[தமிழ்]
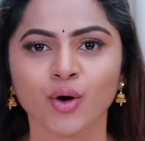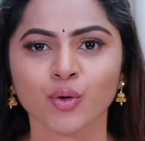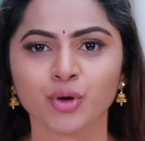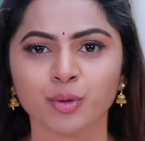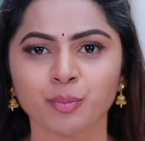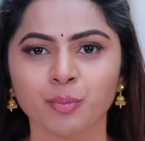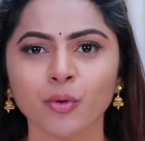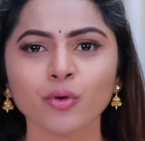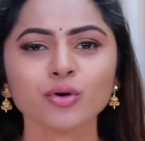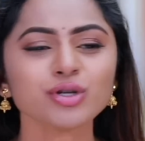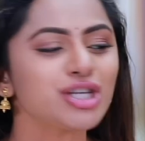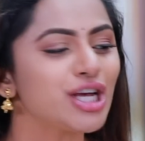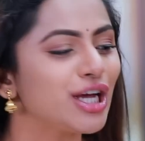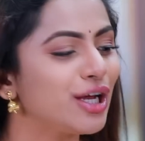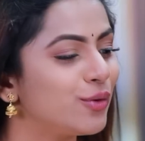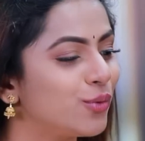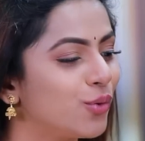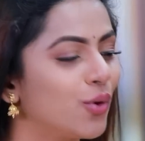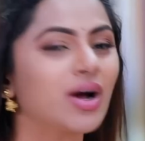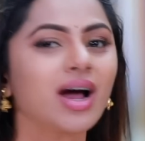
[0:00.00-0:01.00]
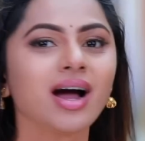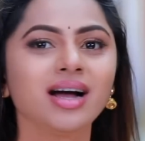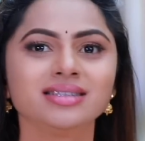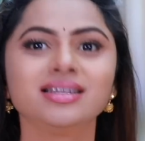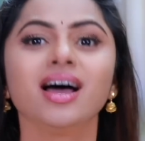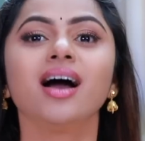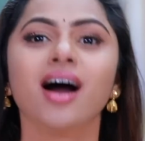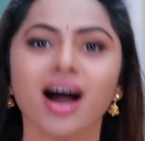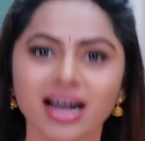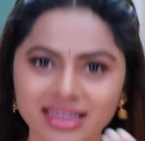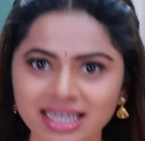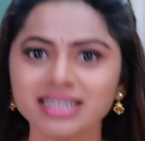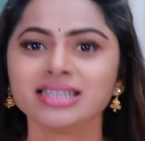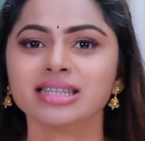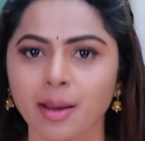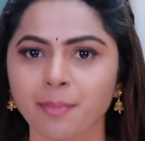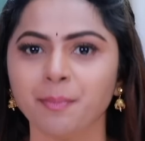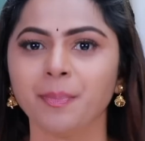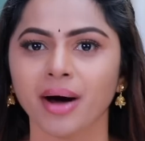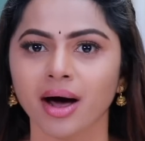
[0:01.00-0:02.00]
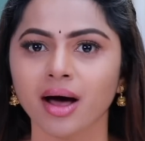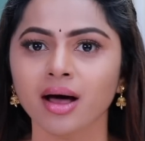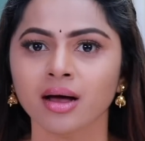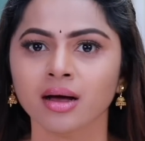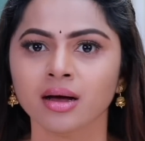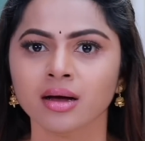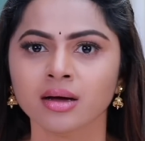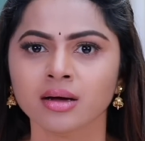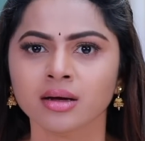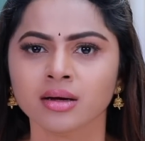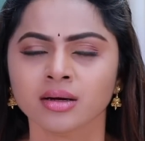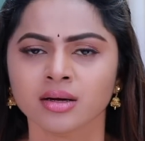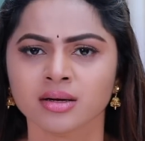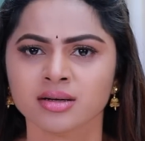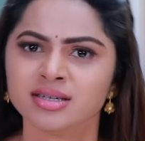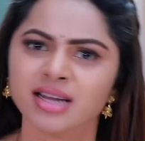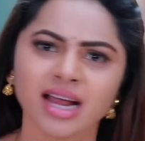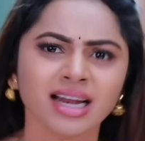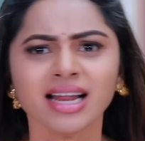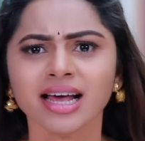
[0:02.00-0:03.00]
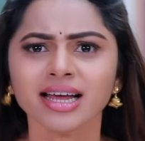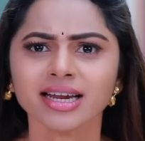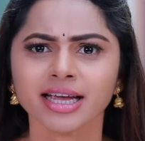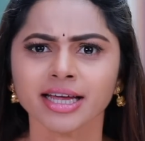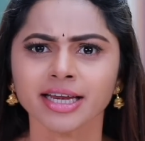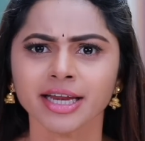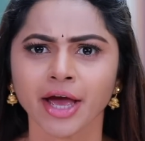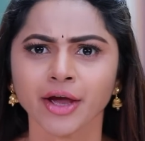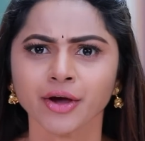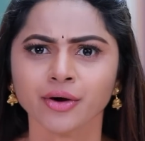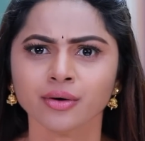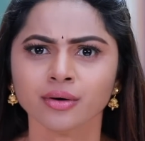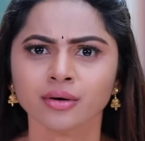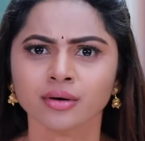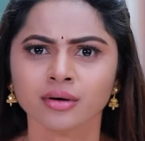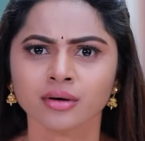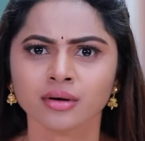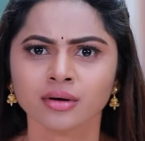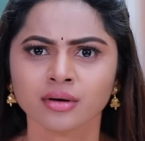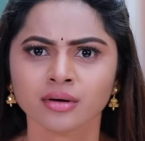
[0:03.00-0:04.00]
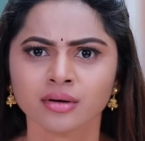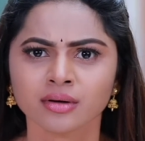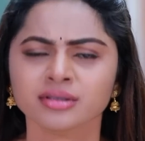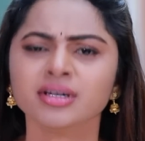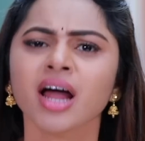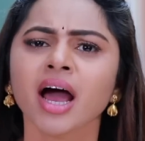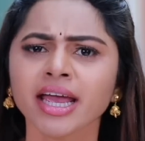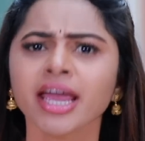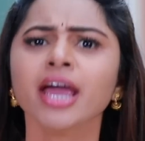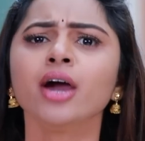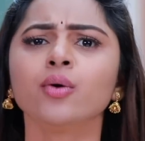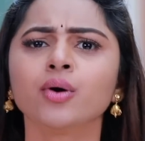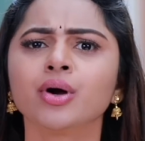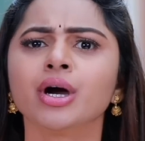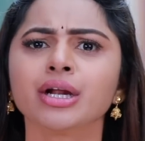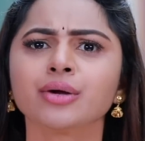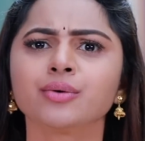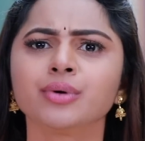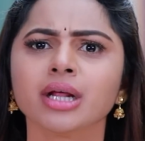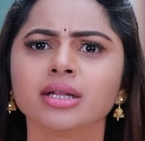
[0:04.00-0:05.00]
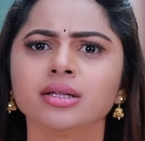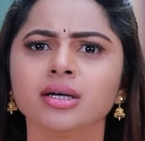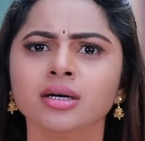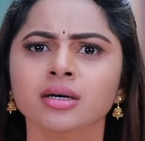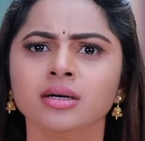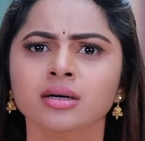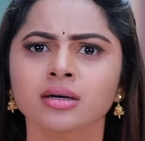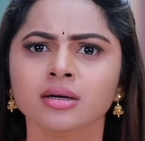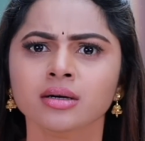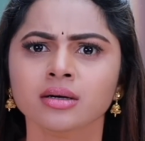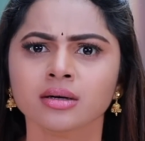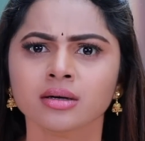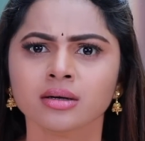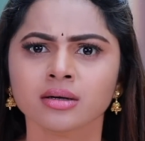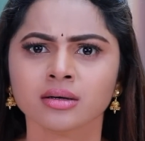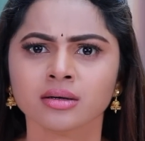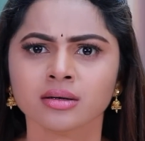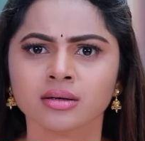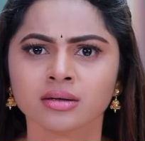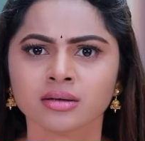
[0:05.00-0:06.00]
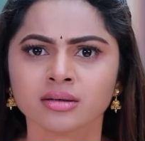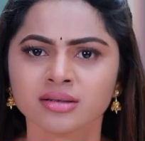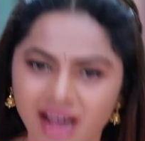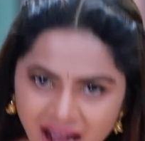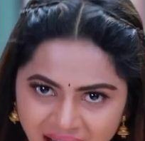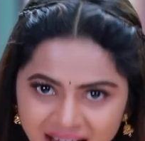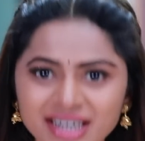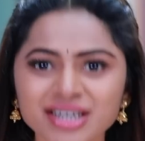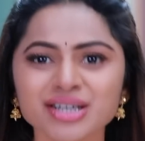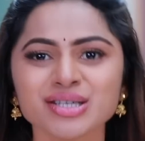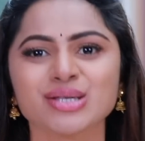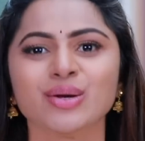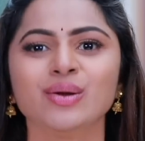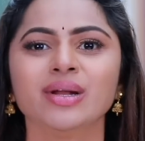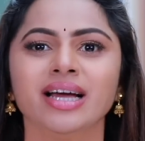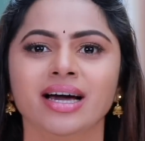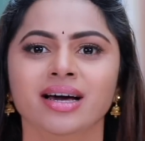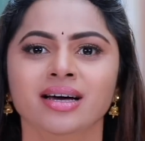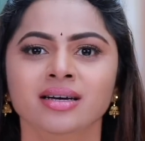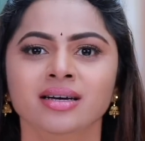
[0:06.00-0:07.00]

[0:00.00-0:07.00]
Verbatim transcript: நான் ஒரு பூஜையில உட்கார்ந்தா அது தப்பா நல்லா இருக்கே நியாயம் நான் ஏன் உட்கார கூடாது காரணம் சொல்லுங்க